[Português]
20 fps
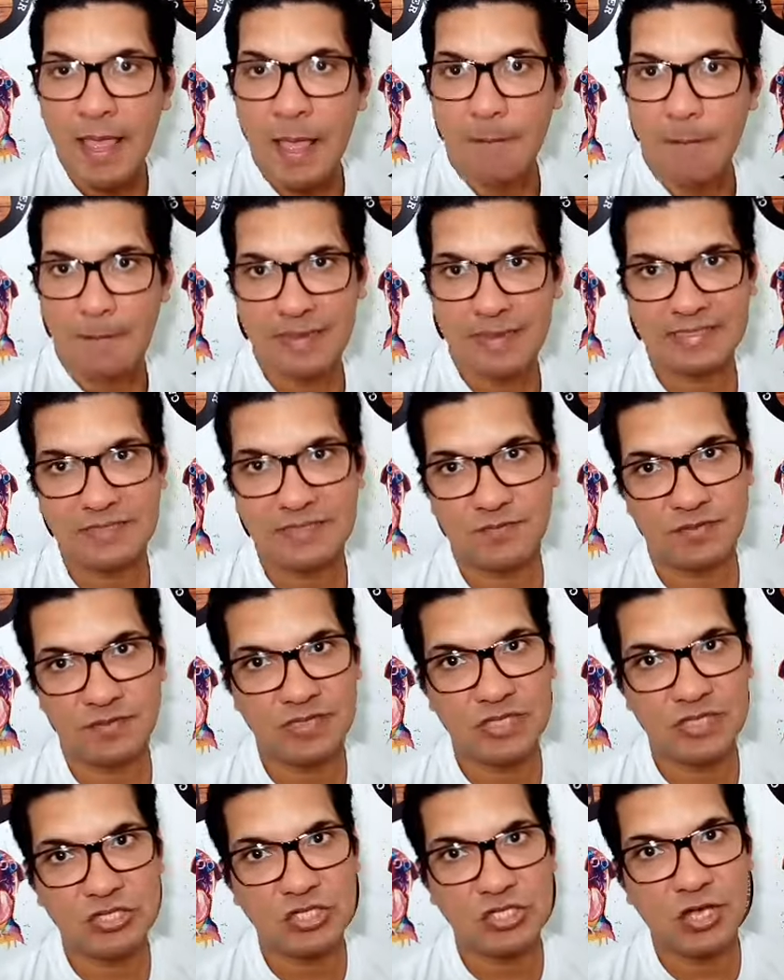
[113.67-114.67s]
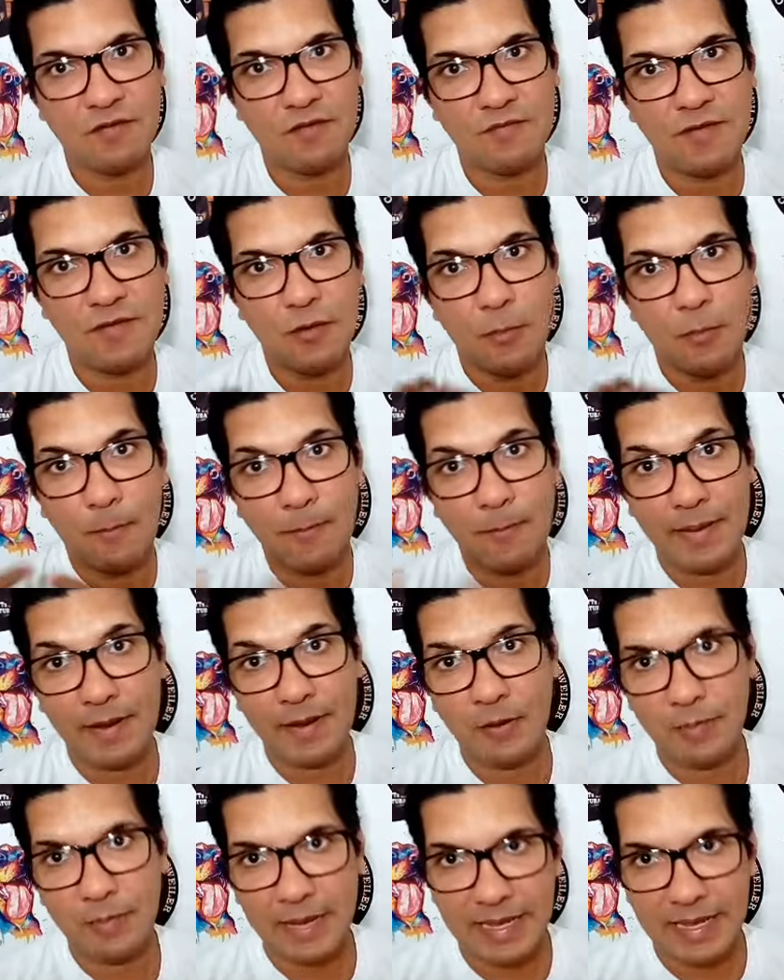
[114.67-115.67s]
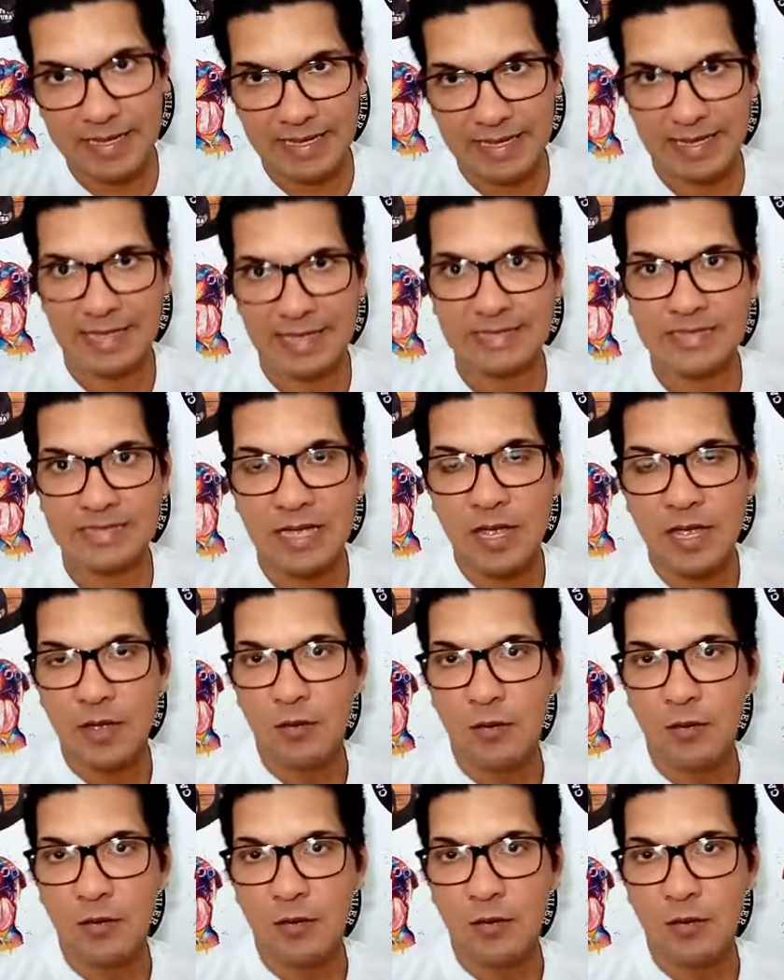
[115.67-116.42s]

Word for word: Mas se você só vê o pelo pela casa,